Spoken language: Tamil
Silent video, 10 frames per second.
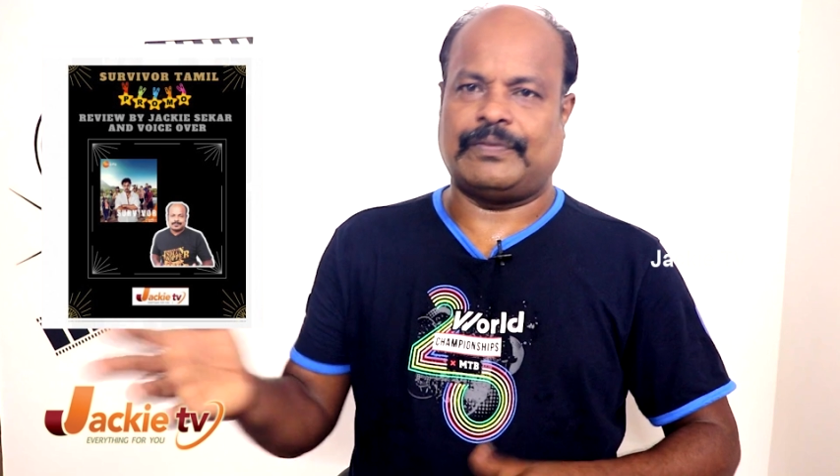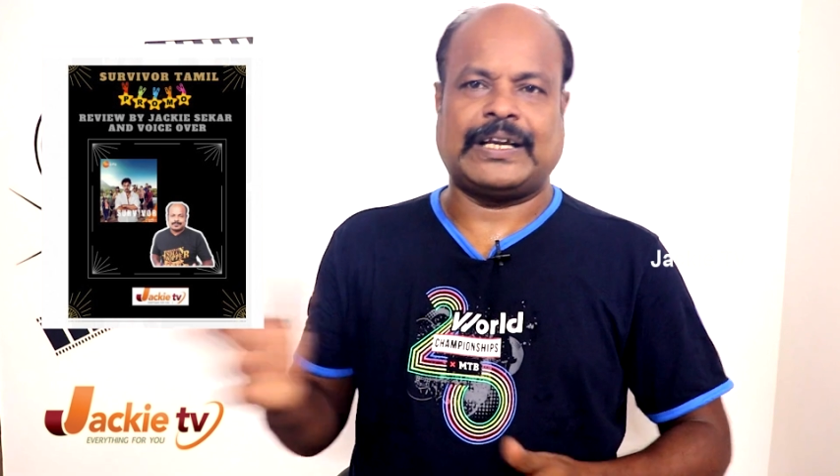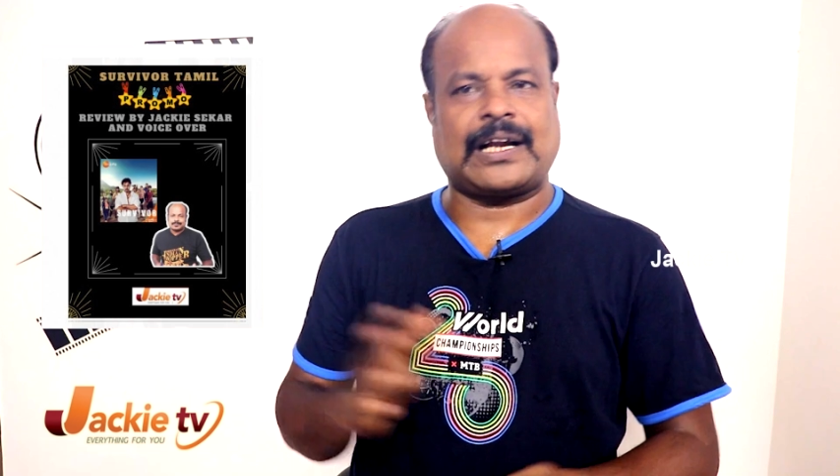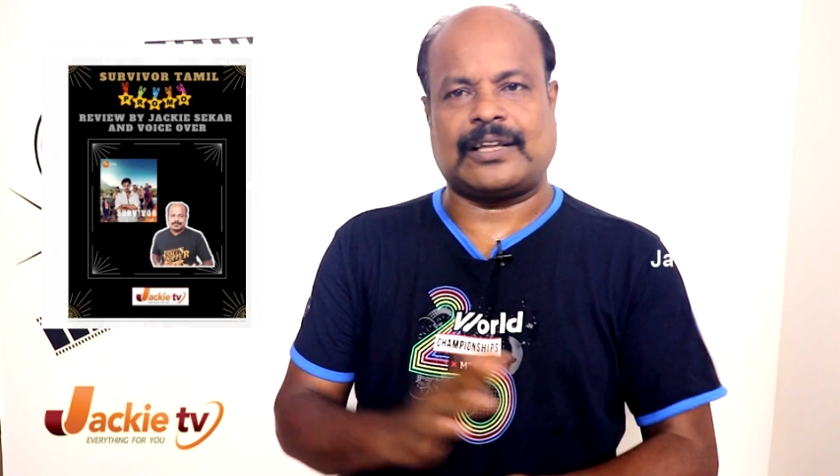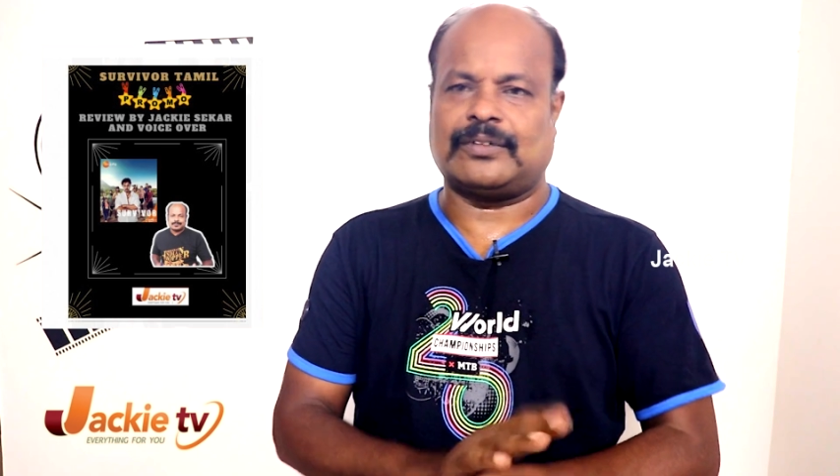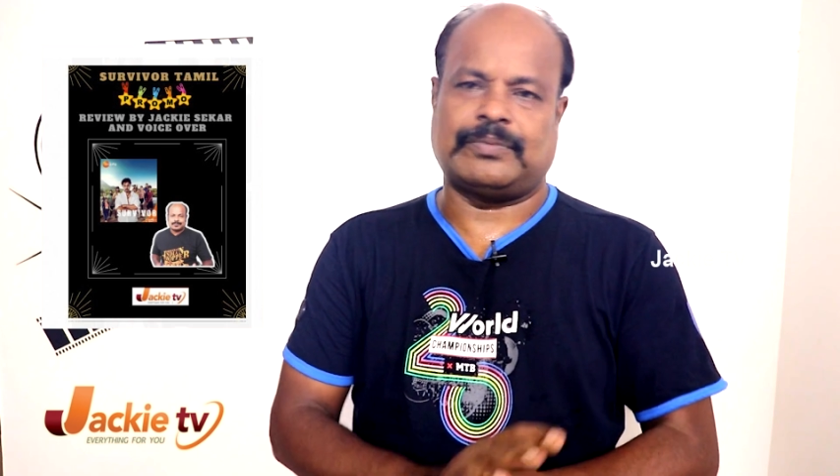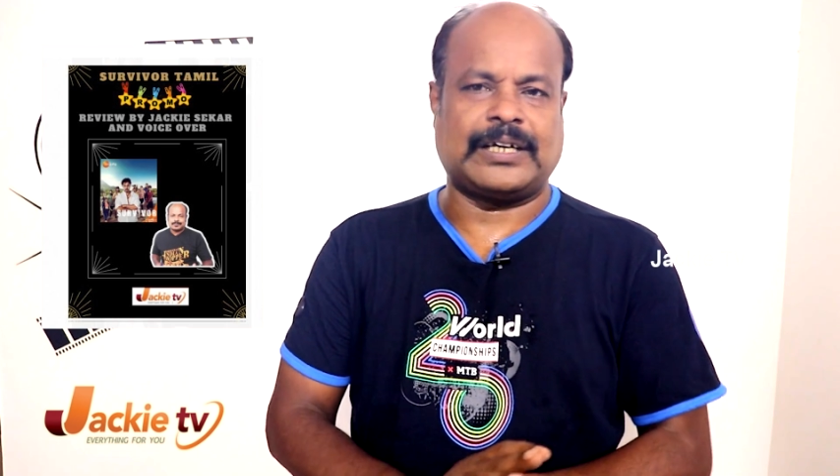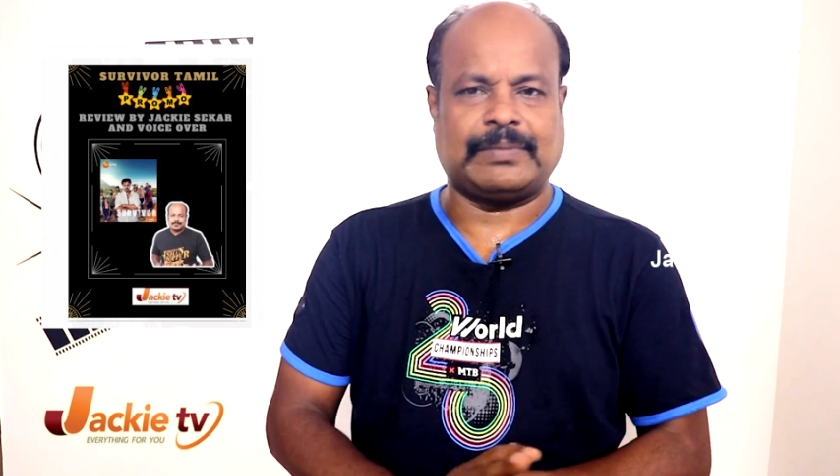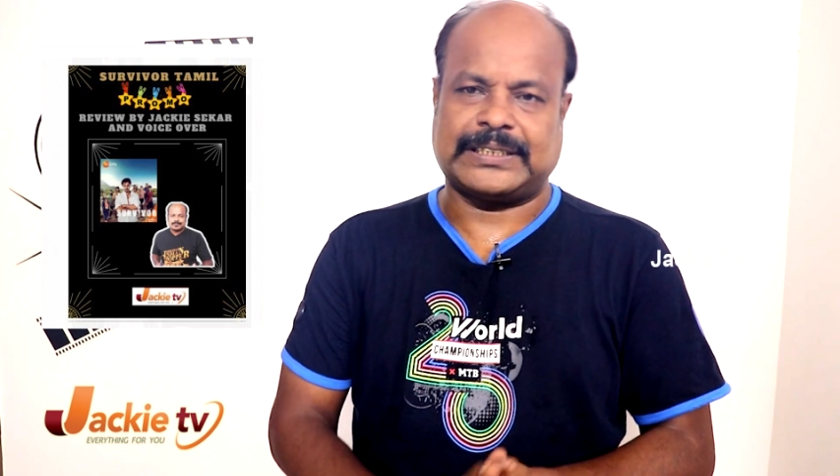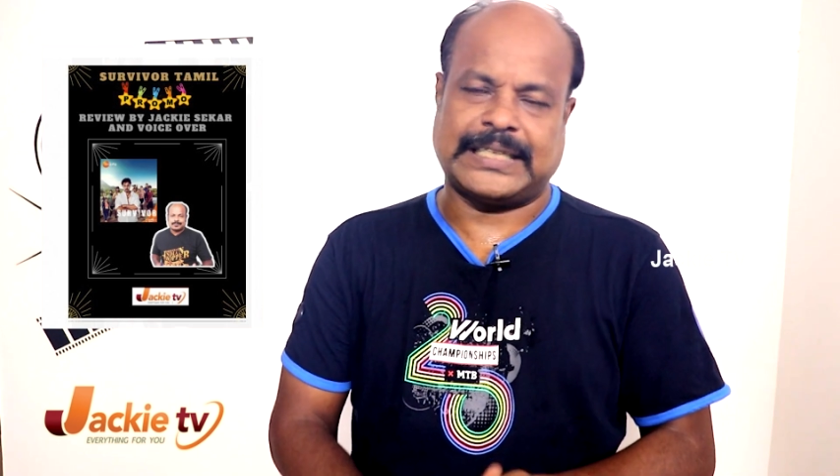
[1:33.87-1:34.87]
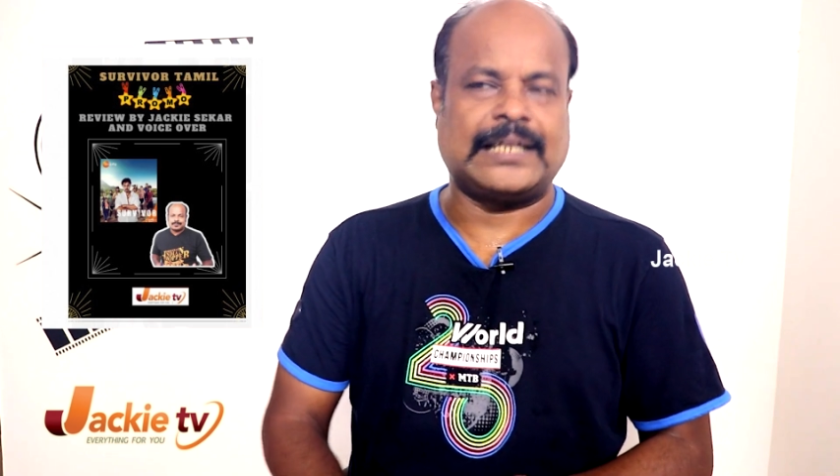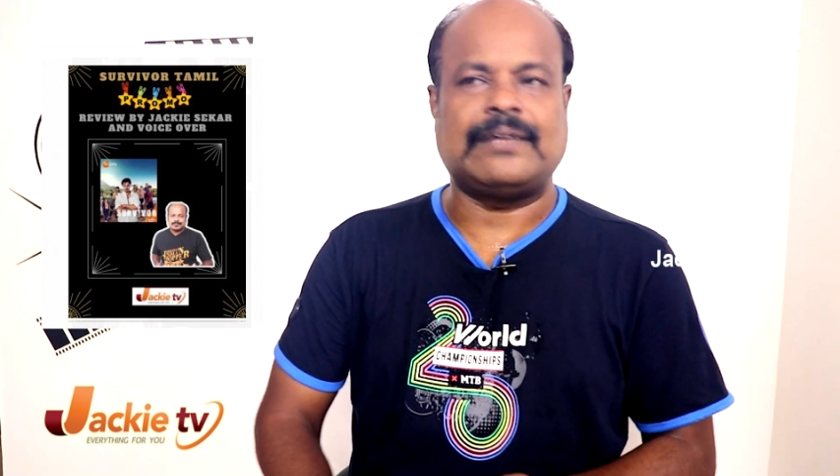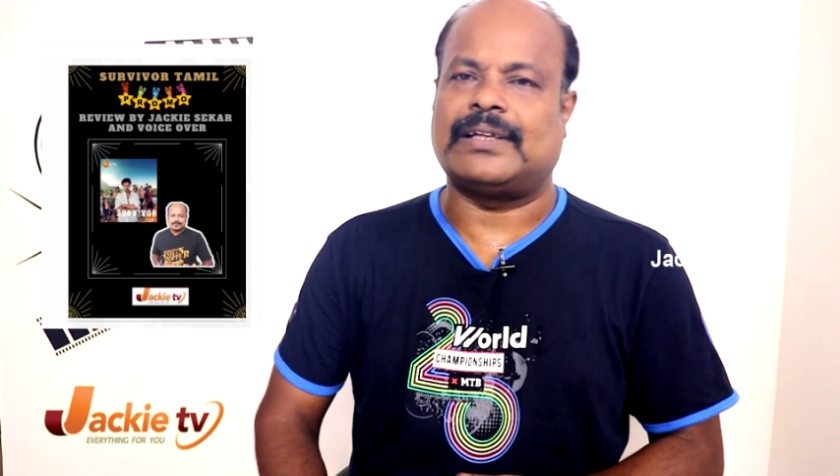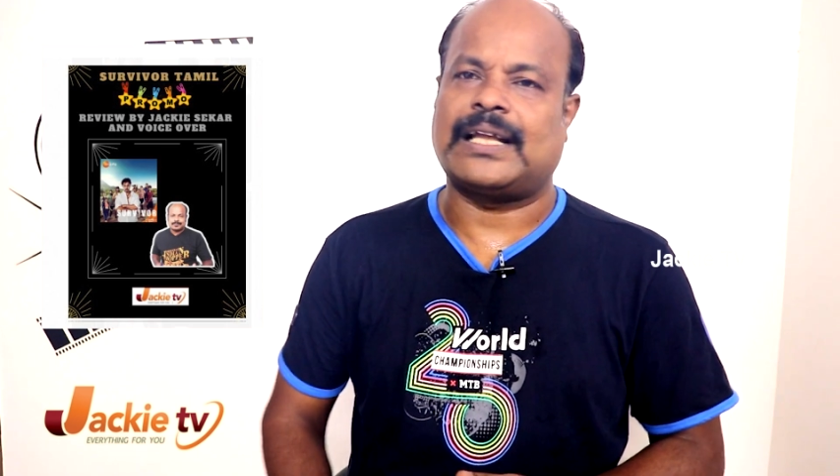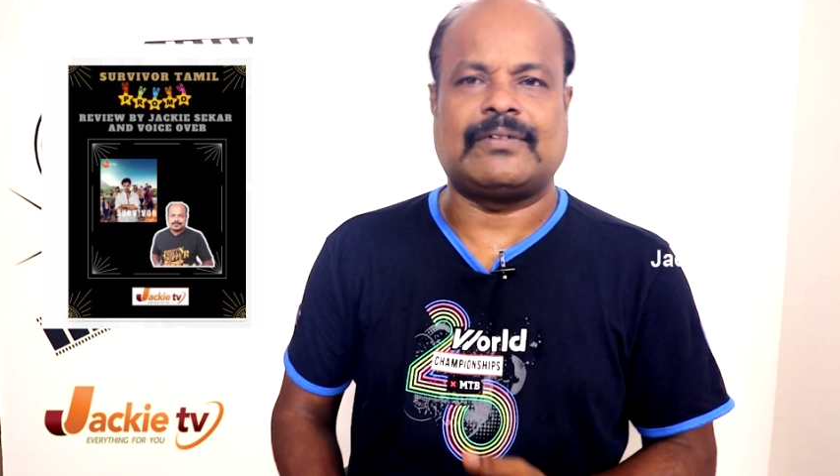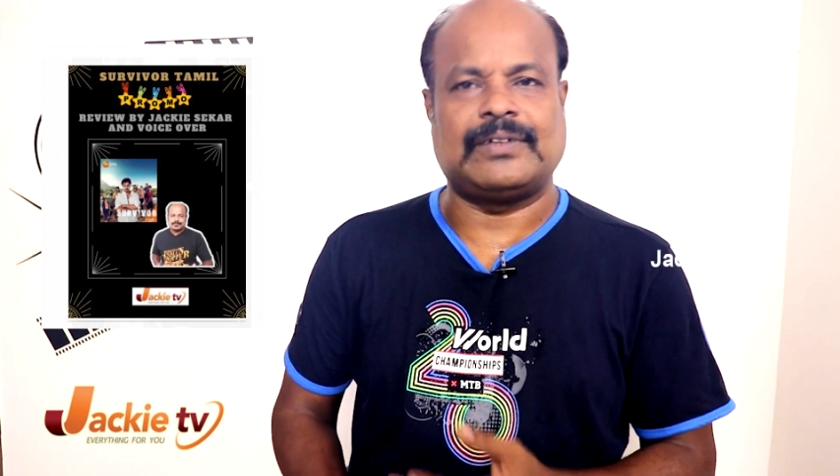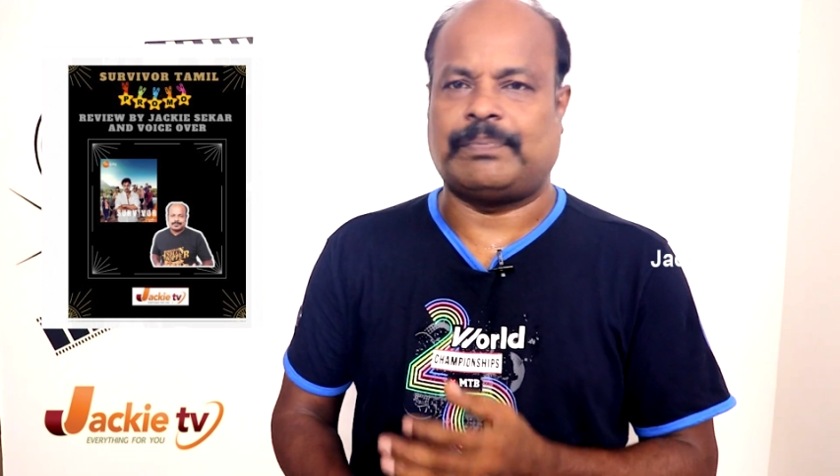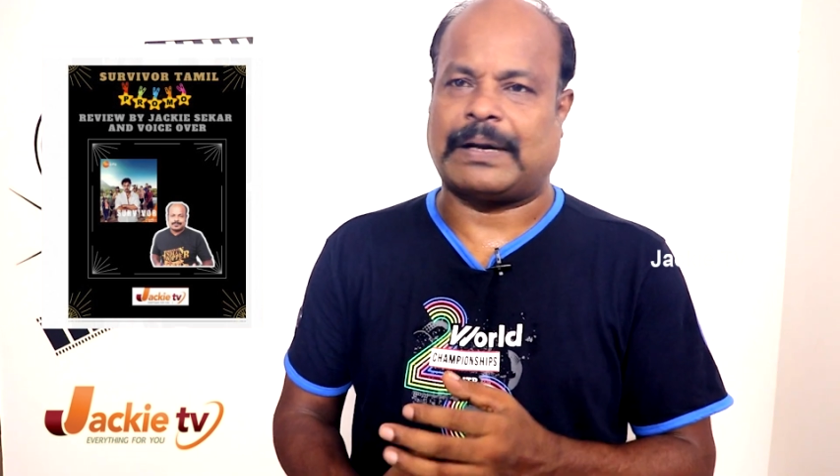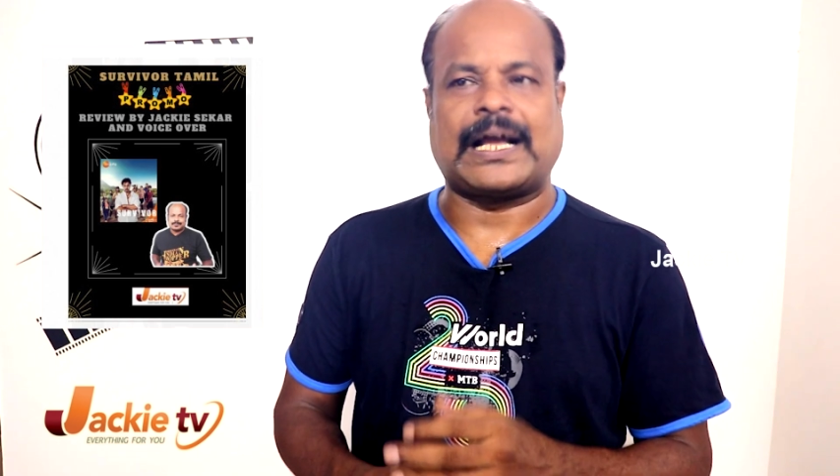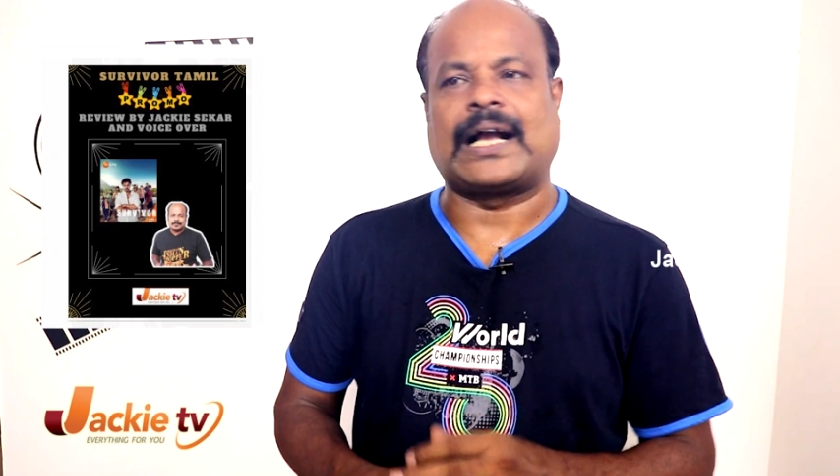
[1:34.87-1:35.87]
விக்ராந்தும் ரெண்டு பேரும் சேர்ந்து வந்து அதை
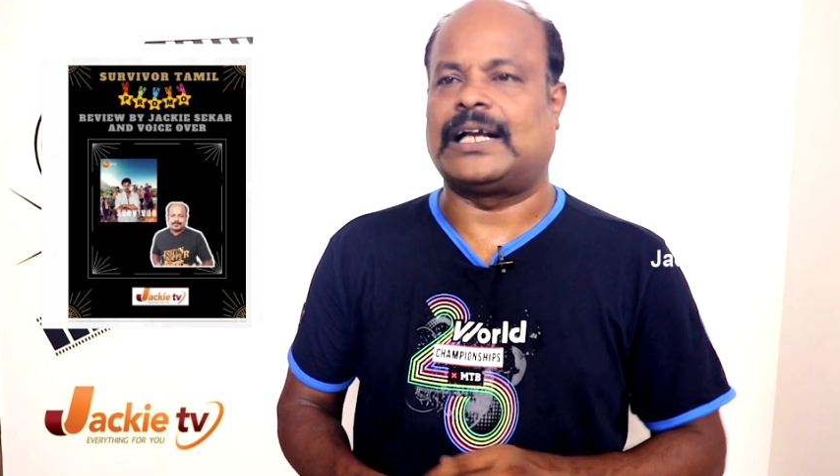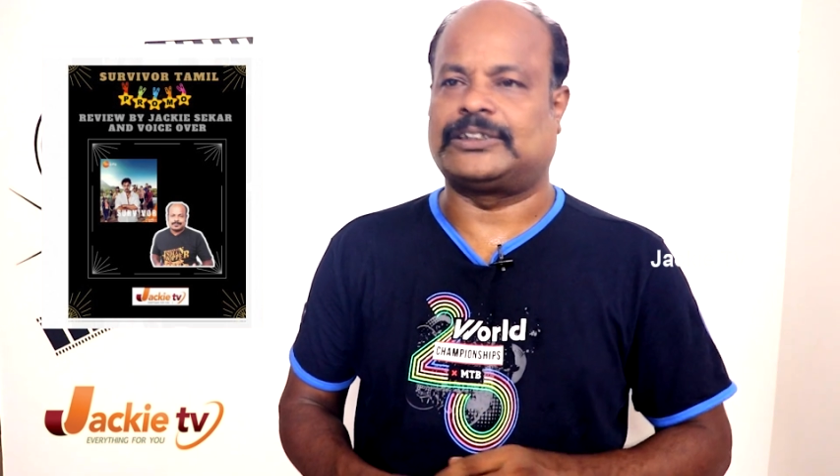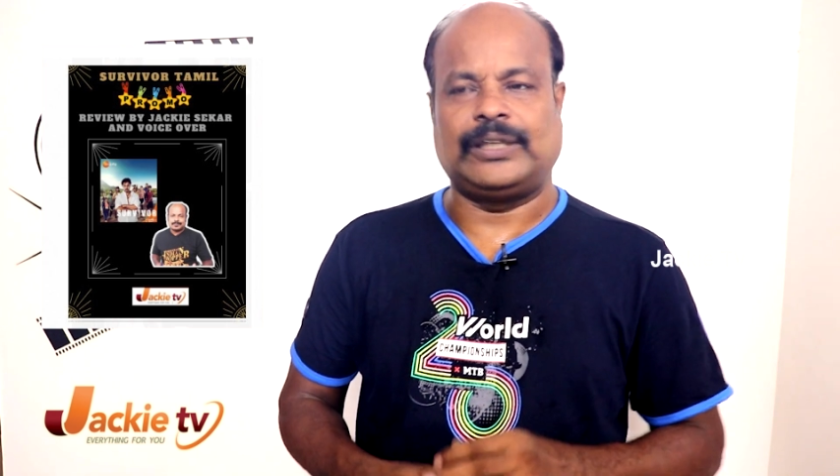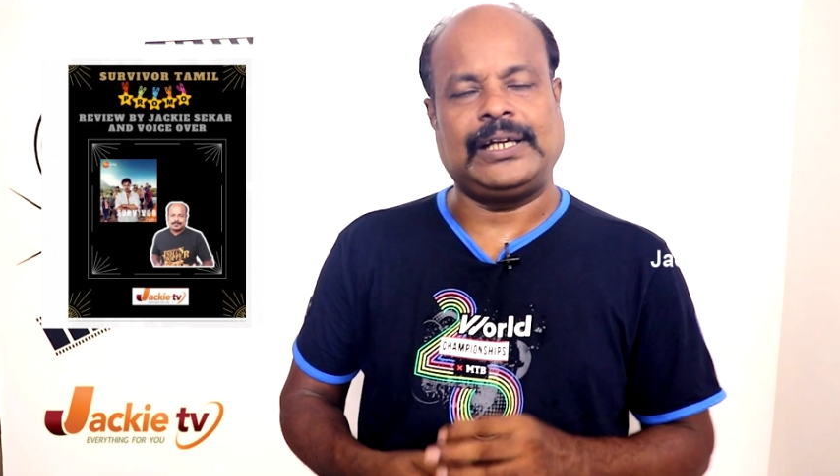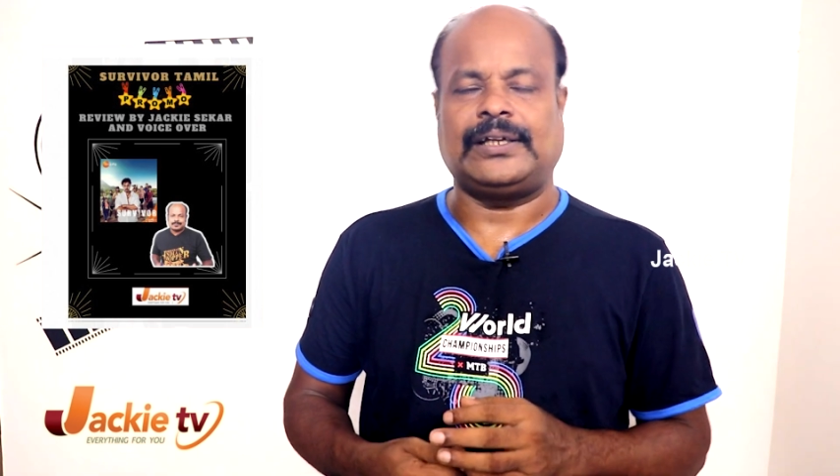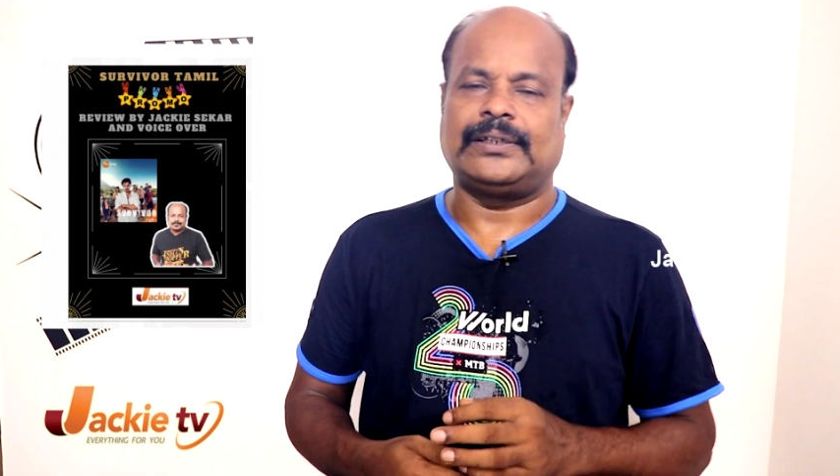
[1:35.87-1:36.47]
வந்து பண்ணாங்க ஆக்சுவலி